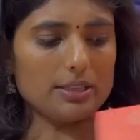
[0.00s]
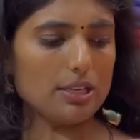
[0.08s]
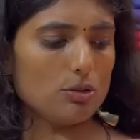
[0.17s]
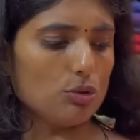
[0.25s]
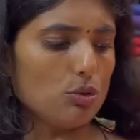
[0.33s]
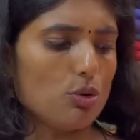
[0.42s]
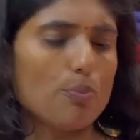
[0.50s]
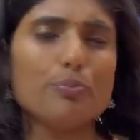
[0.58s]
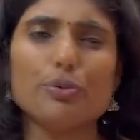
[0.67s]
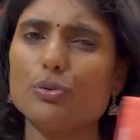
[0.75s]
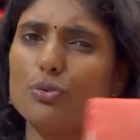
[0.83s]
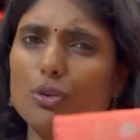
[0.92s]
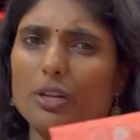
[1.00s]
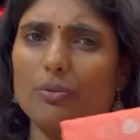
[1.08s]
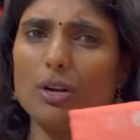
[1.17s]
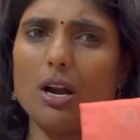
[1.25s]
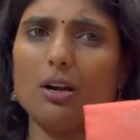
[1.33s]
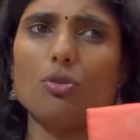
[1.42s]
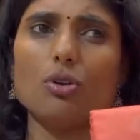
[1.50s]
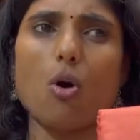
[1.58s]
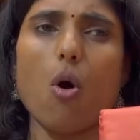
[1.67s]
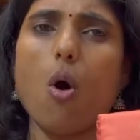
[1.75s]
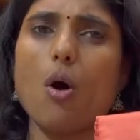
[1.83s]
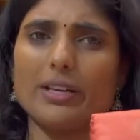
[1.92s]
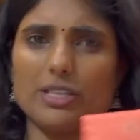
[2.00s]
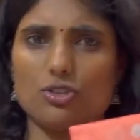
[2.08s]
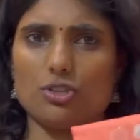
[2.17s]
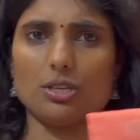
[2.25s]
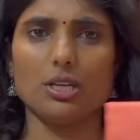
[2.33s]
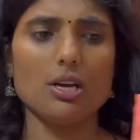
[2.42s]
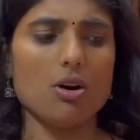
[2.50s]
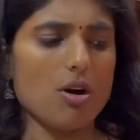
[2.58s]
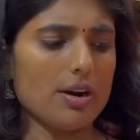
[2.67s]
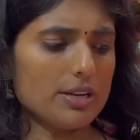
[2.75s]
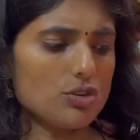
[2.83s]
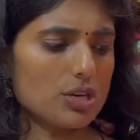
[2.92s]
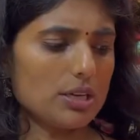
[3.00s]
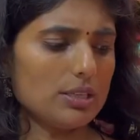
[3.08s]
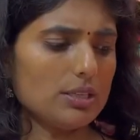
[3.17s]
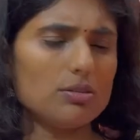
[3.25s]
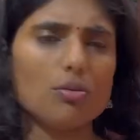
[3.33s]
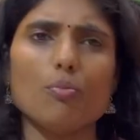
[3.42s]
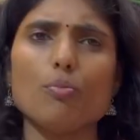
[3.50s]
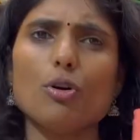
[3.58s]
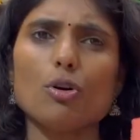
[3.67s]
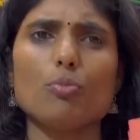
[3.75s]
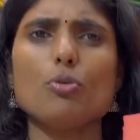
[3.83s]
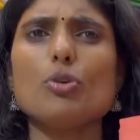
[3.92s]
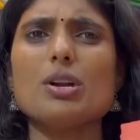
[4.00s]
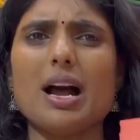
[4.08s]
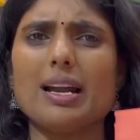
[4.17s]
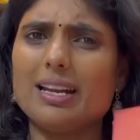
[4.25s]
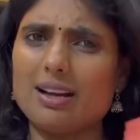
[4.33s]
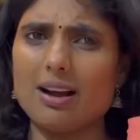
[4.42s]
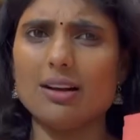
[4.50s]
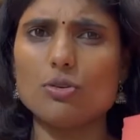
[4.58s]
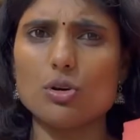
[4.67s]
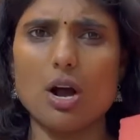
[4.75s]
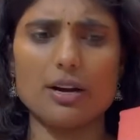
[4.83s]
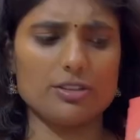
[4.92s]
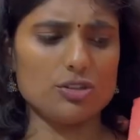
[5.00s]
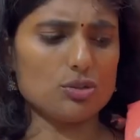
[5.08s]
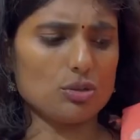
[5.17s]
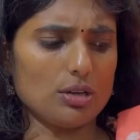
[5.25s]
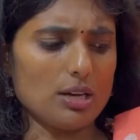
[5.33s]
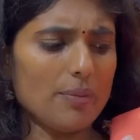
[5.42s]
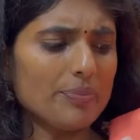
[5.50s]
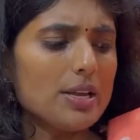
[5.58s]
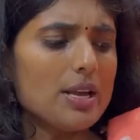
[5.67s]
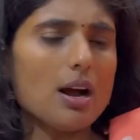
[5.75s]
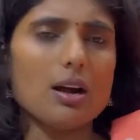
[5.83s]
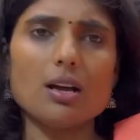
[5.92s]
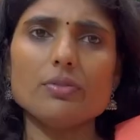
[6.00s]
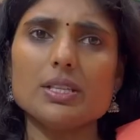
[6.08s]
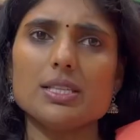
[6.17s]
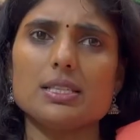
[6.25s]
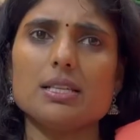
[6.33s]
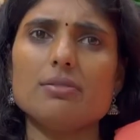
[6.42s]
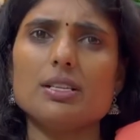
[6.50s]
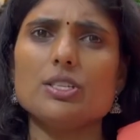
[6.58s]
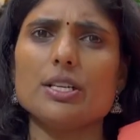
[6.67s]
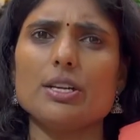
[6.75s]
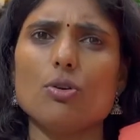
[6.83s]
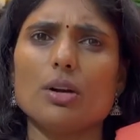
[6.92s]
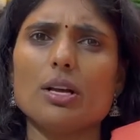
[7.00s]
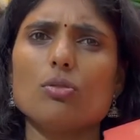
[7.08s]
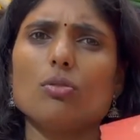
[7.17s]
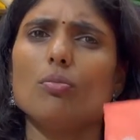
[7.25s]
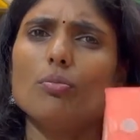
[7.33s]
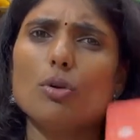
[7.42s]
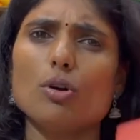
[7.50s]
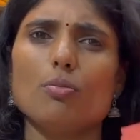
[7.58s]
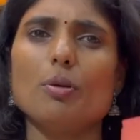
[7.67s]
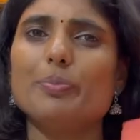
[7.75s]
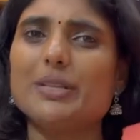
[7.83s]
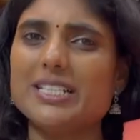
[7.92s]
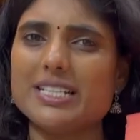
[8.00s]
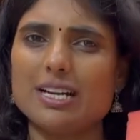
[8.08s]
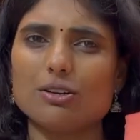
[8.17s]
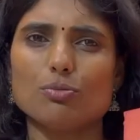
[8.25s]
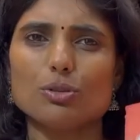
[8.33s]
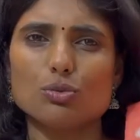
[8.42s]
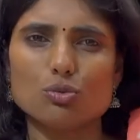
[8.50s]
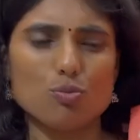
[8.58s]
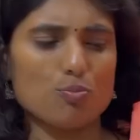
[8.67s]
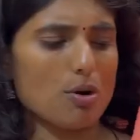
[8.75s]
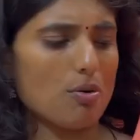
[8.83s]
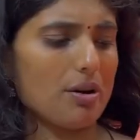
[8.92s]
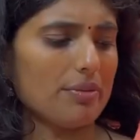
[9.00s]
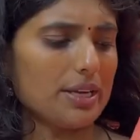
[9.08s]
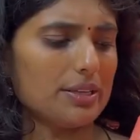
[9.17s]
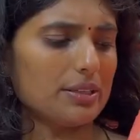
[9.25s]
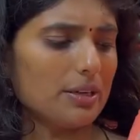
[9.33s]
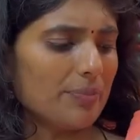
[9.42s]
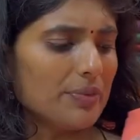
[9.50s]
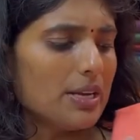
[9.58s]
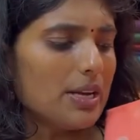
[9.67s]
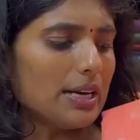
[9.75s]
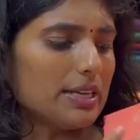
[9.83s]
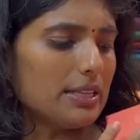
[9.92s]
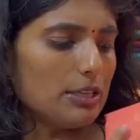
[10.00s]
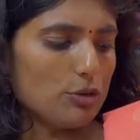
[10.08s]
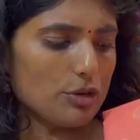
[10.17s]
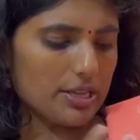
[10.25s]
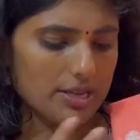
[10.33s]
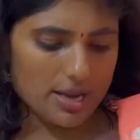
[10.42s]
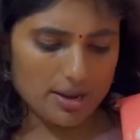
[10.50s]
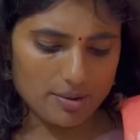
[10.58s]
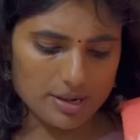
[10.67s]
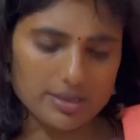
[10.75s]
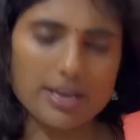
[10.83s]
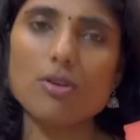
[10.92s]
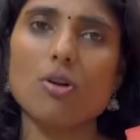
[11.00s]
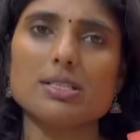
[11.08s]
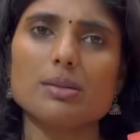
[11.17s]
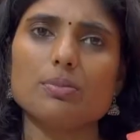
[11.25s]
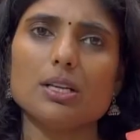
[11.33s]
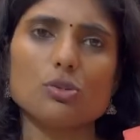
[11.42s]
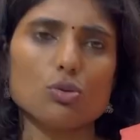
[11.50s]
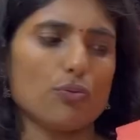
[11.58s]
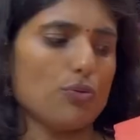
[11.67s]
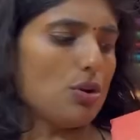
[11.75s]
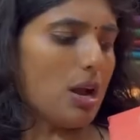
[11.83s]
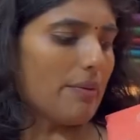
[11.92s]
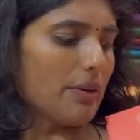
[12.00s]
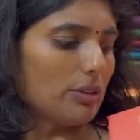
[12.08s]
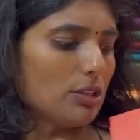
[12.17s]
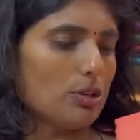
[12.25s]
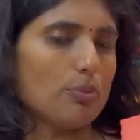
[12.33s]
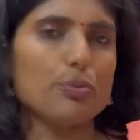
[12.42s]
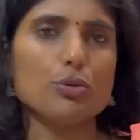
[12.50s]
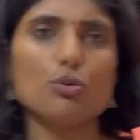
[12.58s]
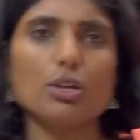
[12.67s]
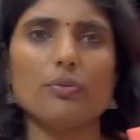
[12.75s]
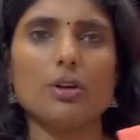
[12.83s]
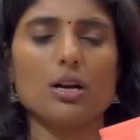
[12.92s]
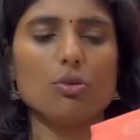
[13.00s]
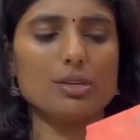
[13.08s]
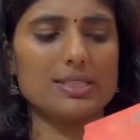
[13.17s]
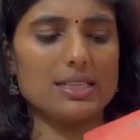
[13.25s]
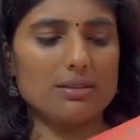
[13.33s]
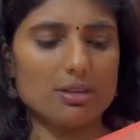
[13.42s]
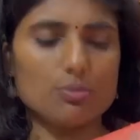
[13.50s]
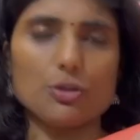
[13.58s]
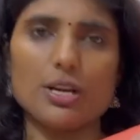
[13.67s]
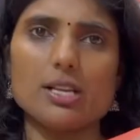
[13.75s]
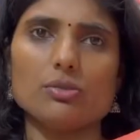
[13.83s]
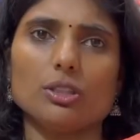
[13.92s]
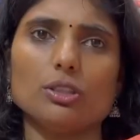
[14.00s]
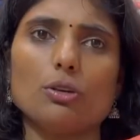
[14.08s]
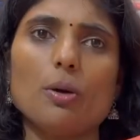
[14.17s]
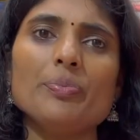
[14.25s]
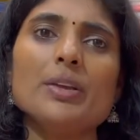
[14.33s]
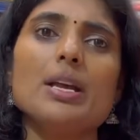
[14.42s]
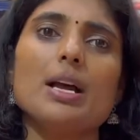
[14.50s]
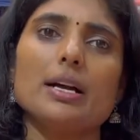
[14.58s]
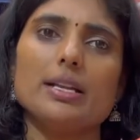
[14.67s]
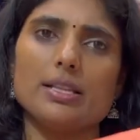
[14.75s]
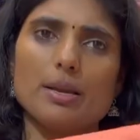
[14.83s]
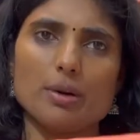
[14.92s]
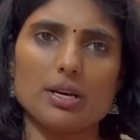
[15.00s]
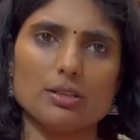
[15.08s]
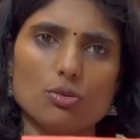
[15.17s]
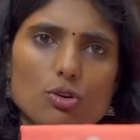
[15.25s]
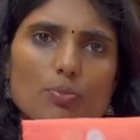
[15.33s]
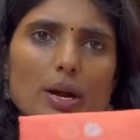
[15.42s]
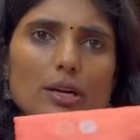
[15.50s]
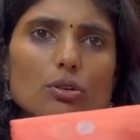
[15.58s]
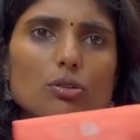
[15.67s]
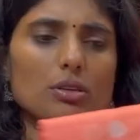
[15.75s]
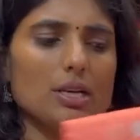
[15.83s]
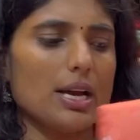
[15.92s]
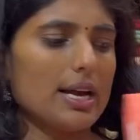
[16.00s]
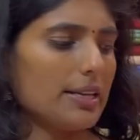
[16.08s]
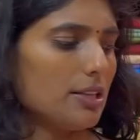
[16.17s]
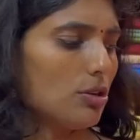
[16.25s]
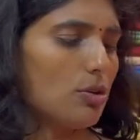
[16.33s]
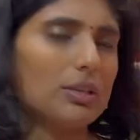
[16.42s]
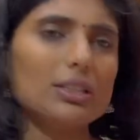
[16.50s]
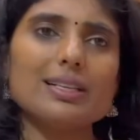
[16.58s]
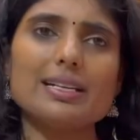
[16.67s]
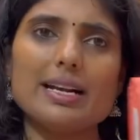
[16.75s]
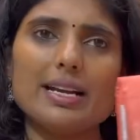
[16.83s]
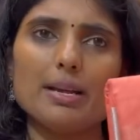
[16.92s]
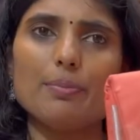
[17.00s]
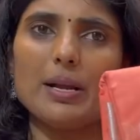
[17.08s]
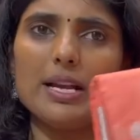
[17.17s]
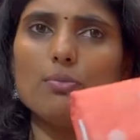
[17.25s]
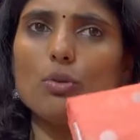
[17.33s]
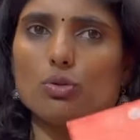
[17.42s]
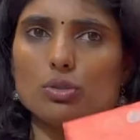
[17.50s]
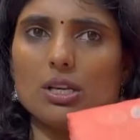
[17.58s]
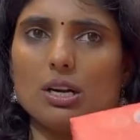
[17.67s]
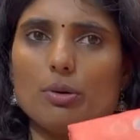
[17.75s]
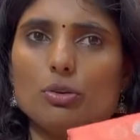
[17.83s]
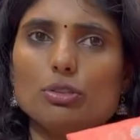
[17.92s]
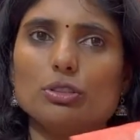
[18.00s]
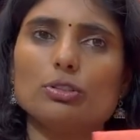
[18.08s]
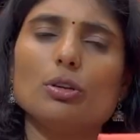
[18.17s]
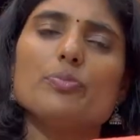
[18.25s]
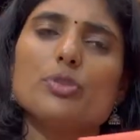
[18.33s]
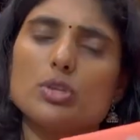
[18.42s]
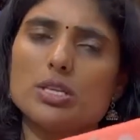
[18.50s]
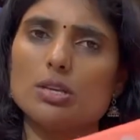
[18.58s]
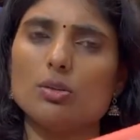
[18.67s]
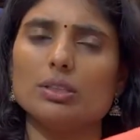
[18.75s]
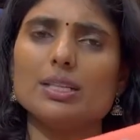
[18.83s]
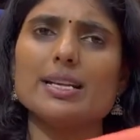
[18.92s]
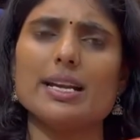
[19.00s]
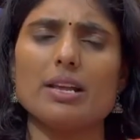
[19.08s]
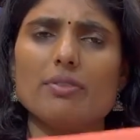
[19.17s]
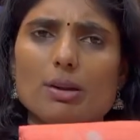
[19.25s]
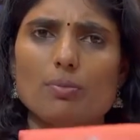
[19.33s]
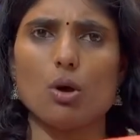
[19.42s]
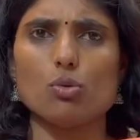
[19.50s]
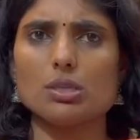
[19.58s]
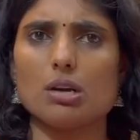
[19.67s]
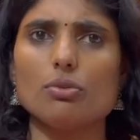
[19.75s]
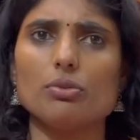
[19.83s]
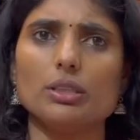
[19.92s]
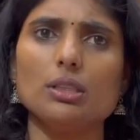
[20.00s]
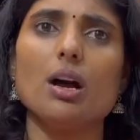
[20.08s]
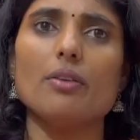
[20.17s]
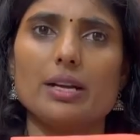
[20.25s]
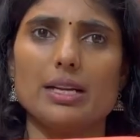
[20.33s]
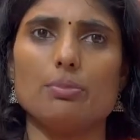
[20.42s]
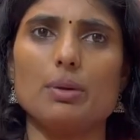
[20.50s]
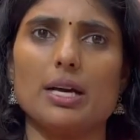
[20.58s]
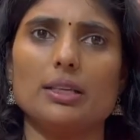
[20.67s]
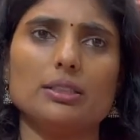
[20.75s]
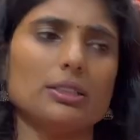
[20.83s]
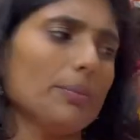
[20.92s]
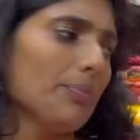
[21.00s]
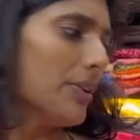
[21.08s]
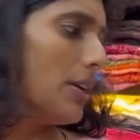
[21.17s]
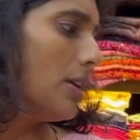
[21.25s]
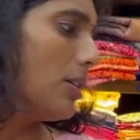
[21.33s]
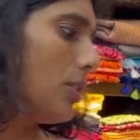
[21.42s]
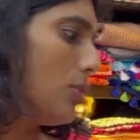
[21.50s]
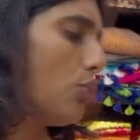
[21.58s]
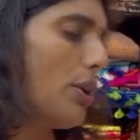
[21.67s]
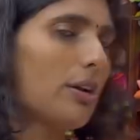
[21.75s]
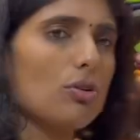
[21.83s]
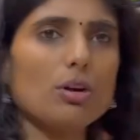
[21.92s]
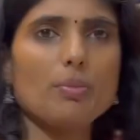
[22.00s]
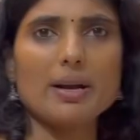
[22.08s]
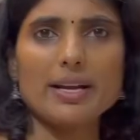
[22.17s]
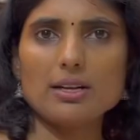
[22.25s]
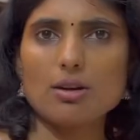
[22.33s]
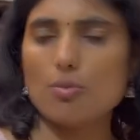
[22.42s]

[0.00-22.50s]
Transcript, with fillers: இருக்குது இது வந்து ஒரு பியூட்டிஃபுல்லான ஒரு ஆரஞ்சு ஆரஞ்ச் கலர் ரொம்ப ரொம்ப ஒரு அழகான ஒரு ஆரஞ்சுன்னு சொல்லலாம் அலாங் வித் சில்வர் ஜரியோட ரொம்ப ரொம்ப ப்ரிட்டியாக ரொம்ப சூப்பராகவே இருக்குது அண்ட் இதுலேயும் இதே இதே கான்செப்ட் தான் ஸோ ஃபுல்லாகவே வந்து ஒரு பியூட்டிஃபுல்லான ஒரு சில்வர் புட்டீஸ் வந்திருக்கும் அண்ட் இதே மாதிரி தான் ஒரு பல்லு அண்ட் இதுக்கும் வந்து ரன்னிங் பிளைன் ப்ளவுஸ் தான் நம்ம கொடுத்துருக்கோம் ஸோ இதுக்கு வந்து ரெடிவேர் ப்ளவுஸாகவும் வந்து அவைலபிளாக இருக்குது ஸோ எங்களோட மகிழ்